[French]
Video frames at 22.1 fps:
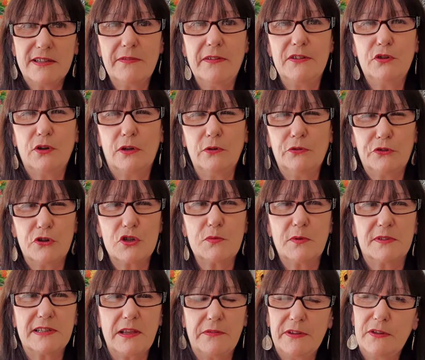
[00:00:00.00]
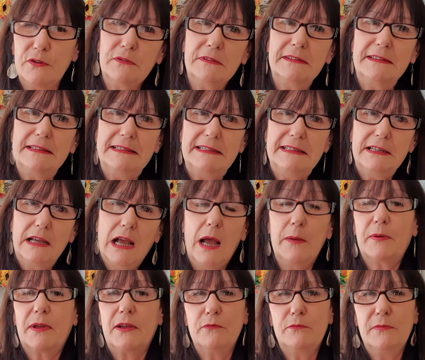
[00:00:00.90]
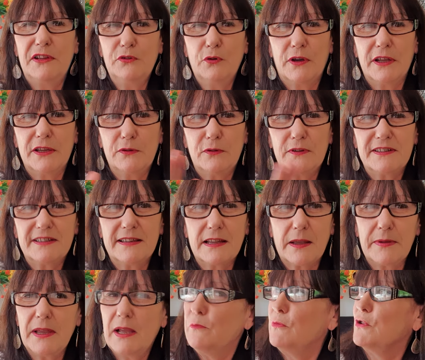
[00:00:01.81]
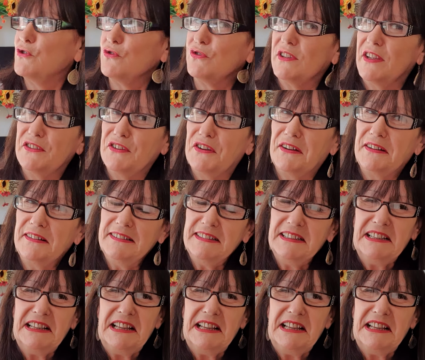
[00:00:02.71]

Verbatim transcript: ça va durer longtemps, je pense, la vidéo. Après, vous m'adorez, donc c'est très bien, moi je vous adore.